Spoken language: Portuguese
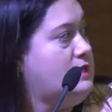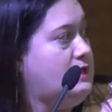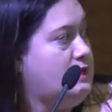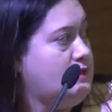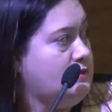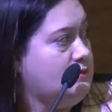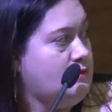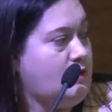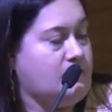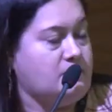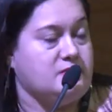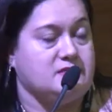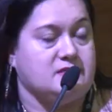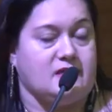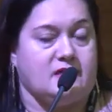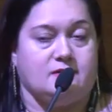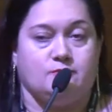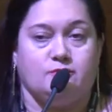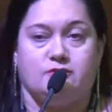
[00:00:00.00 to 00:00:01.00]
E no AB
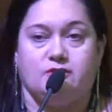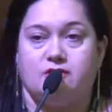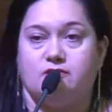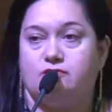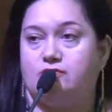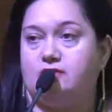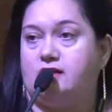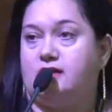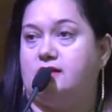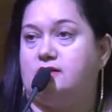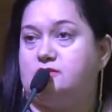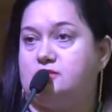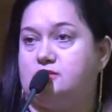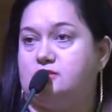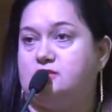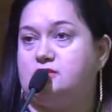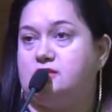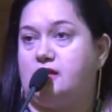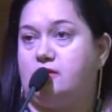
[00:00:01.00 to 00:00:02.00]
TV a
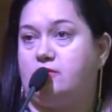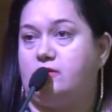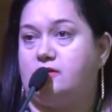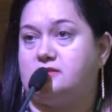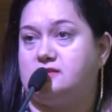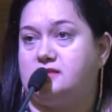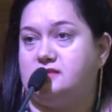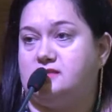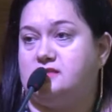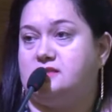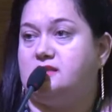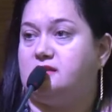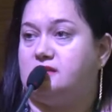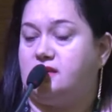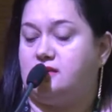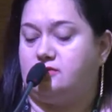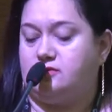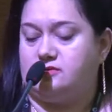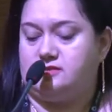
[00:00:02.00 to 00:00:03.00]
gente tem
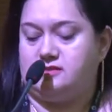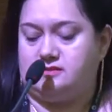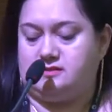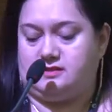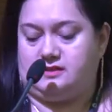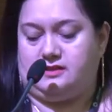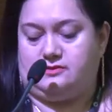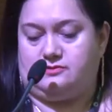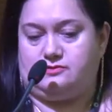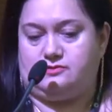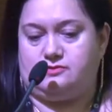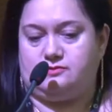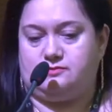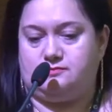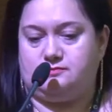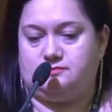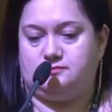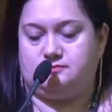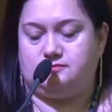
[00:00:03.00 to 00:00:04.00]
432 inscritos.